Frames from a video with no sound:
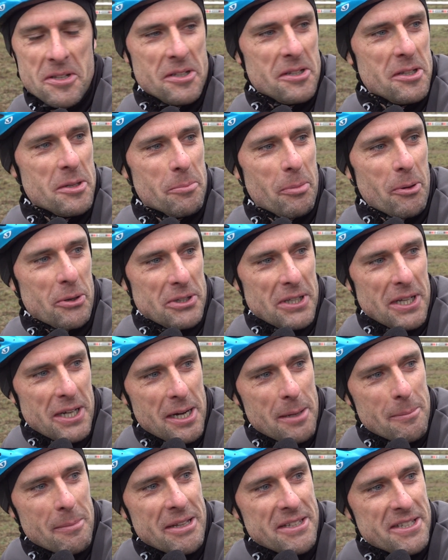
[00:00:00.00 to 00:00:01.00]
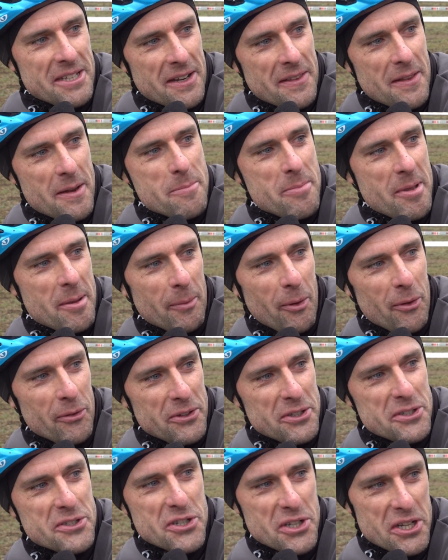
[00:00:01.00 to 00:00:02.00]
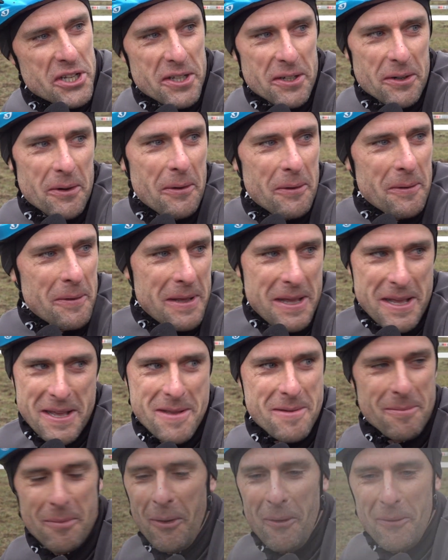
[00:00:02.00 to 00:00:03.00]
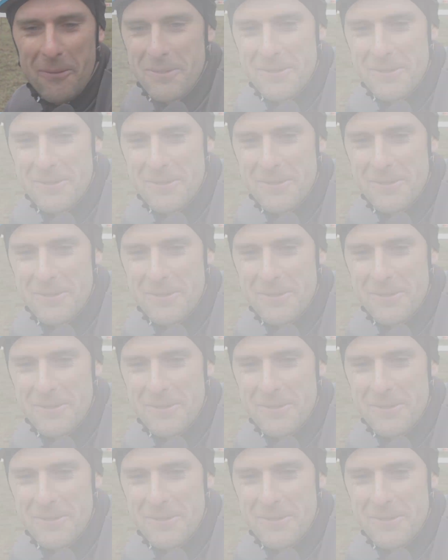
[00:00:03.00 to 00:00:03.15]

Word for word: di portare la bandiera del Piemonte in giro. Eh, bon.